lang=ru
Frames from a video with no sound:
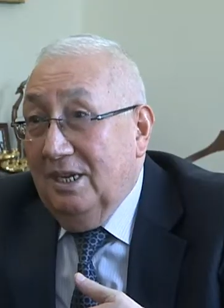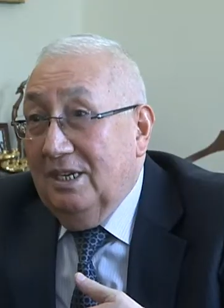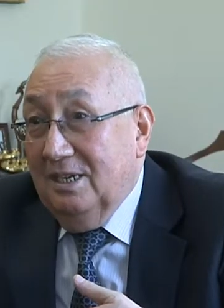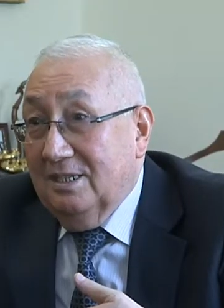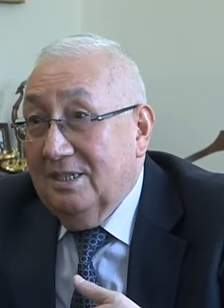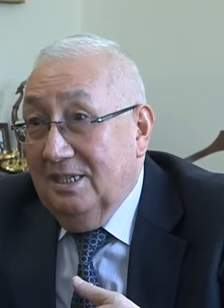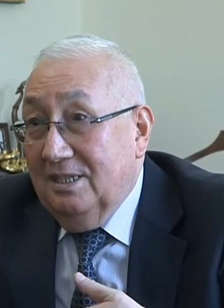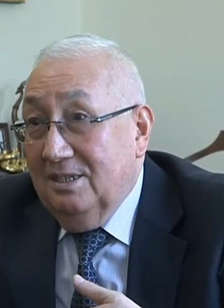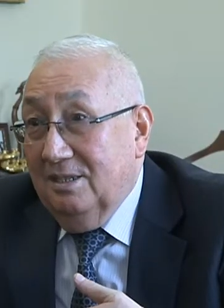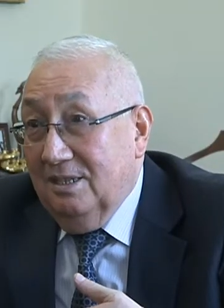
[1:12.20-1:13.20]
этих,
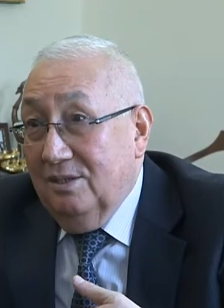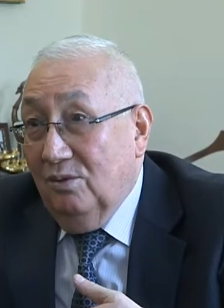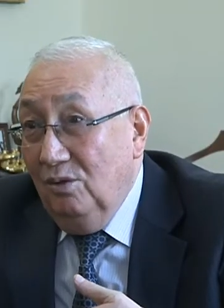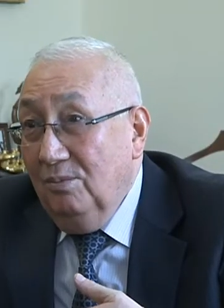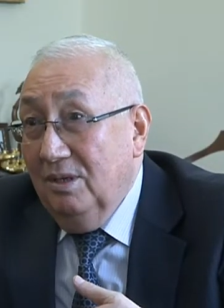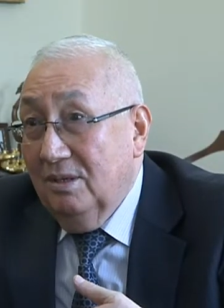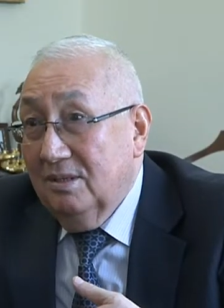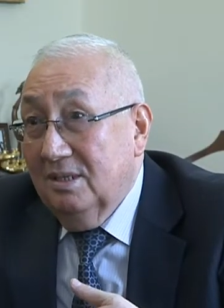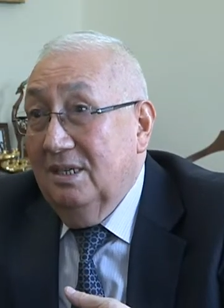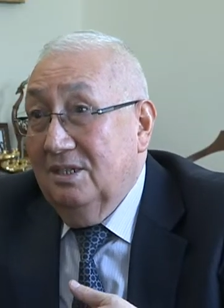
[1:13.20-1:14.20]
значит, насекомых,
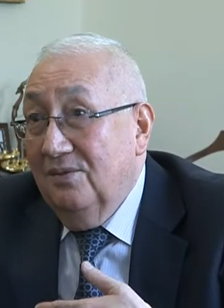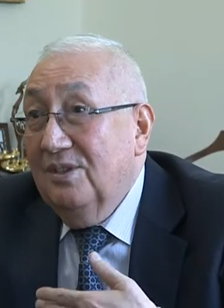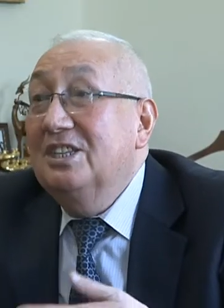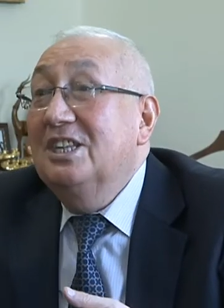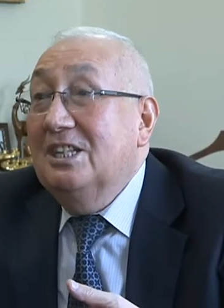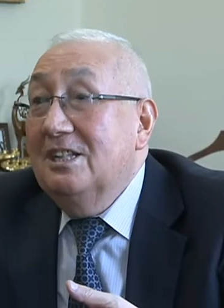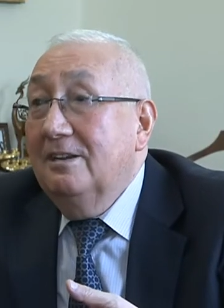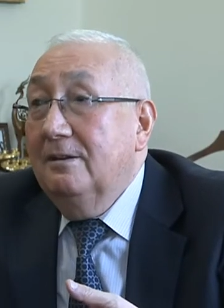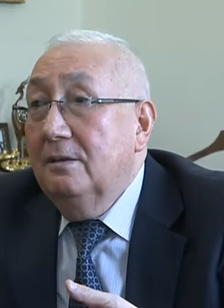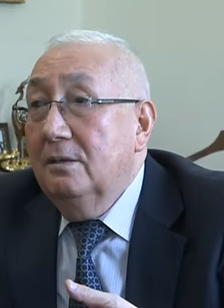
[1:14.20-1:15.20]
значит, вредителей
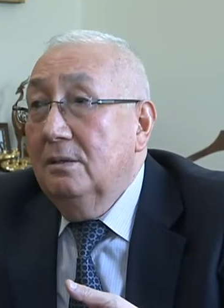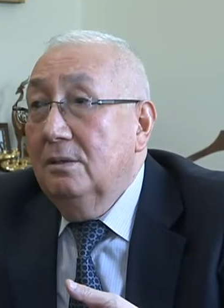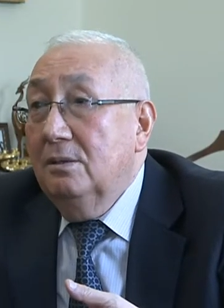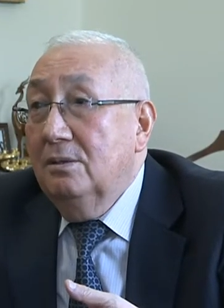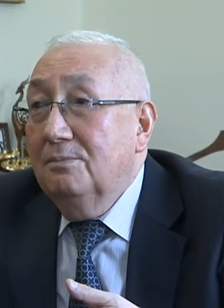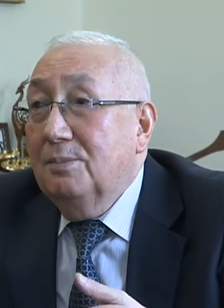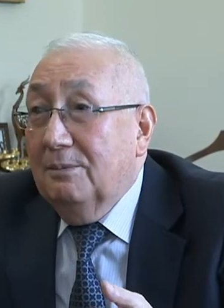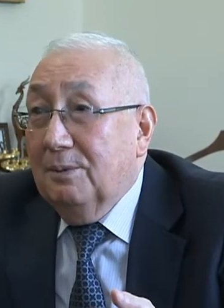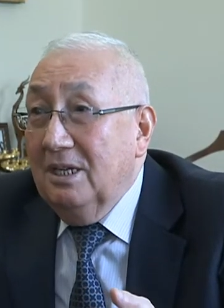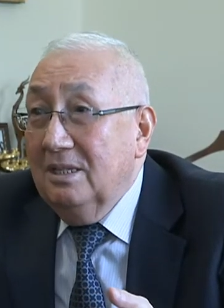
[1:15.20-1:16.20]

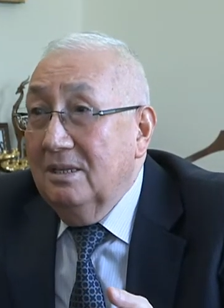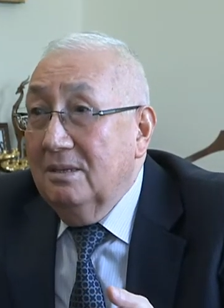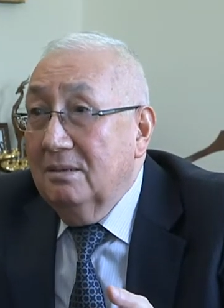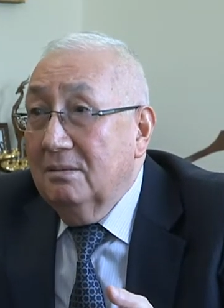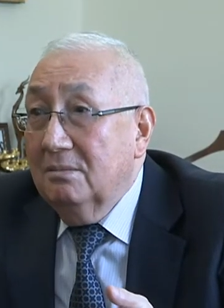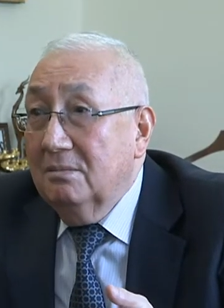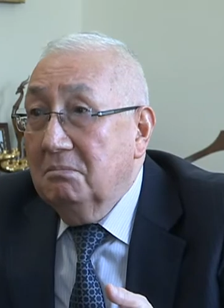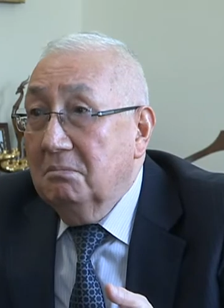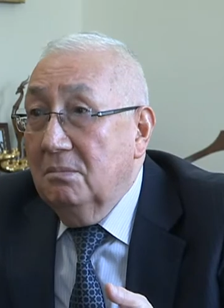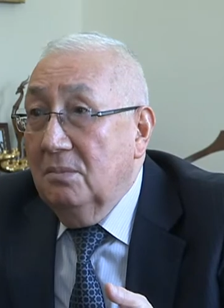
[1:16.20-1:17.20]
препарат,
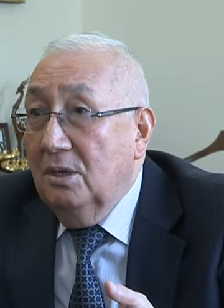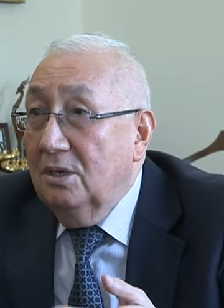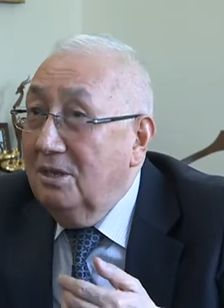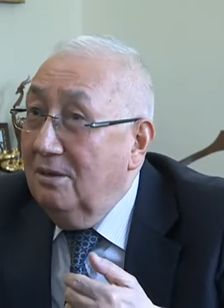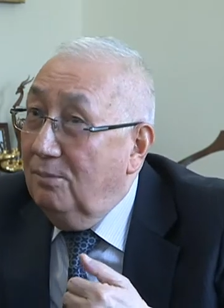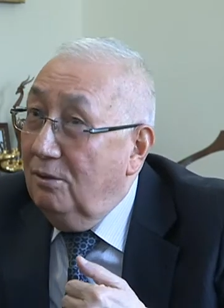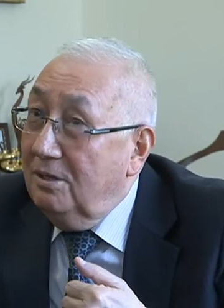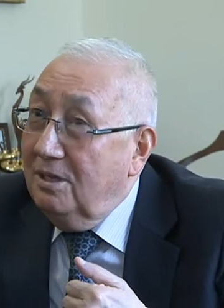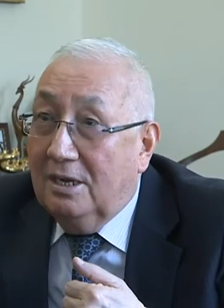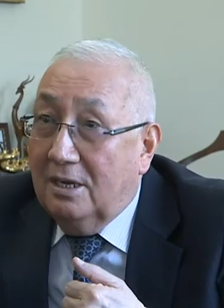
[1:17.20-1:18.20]
тем более
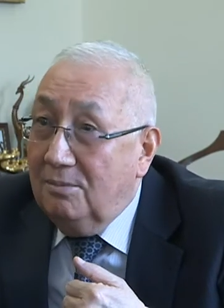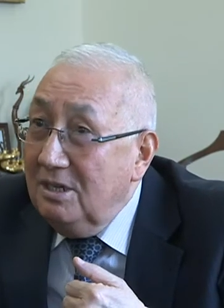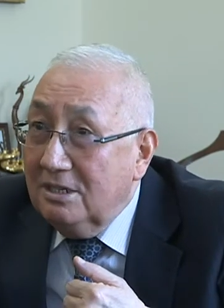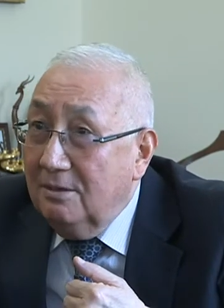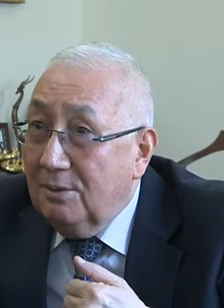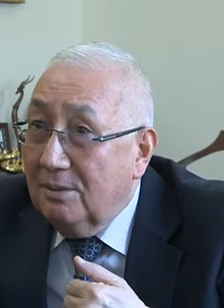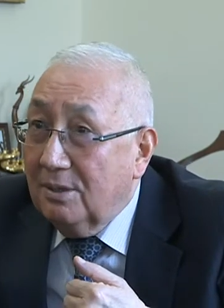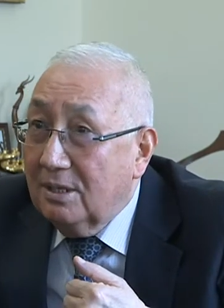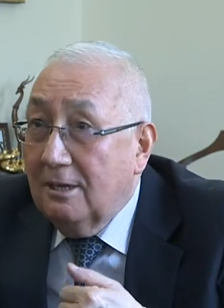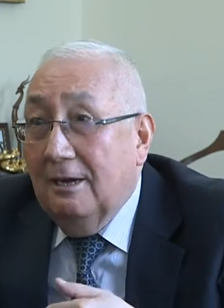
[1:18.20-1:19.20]
не химический
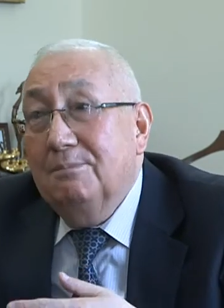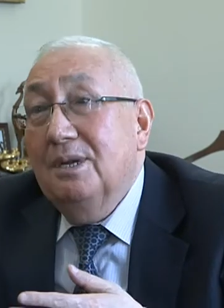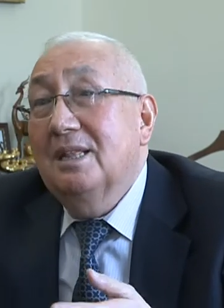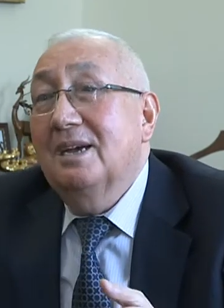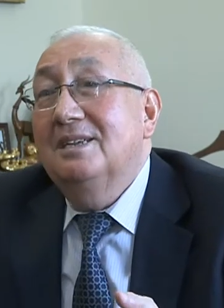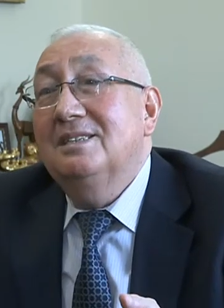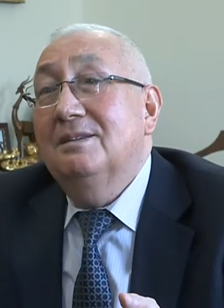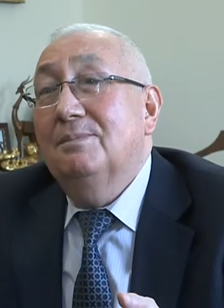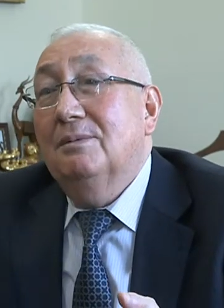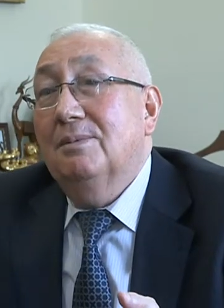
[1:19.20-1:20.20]
препарат, а биологический
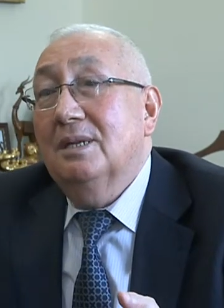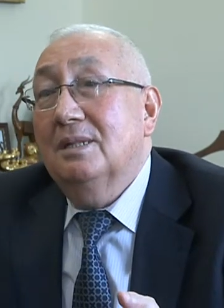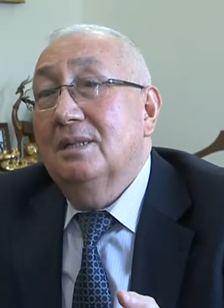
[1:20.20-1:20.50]
препарат.